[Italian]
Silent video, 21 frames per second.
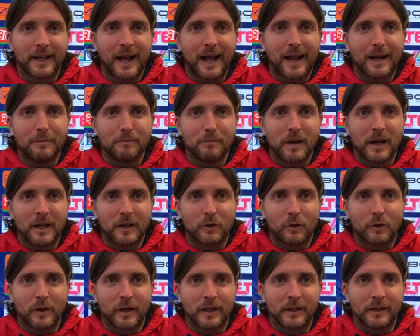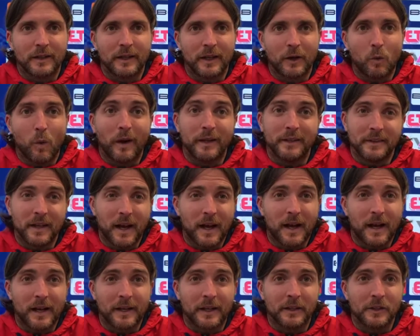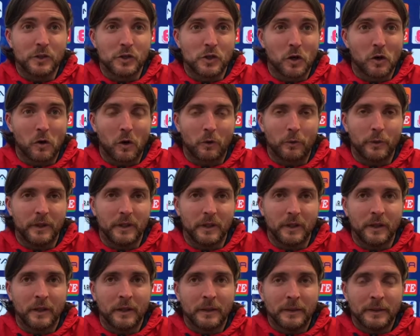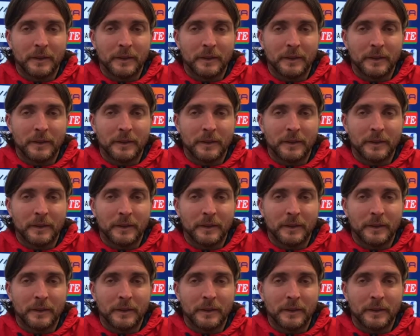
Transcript: calma, con grande qualità anche di gioco, quindi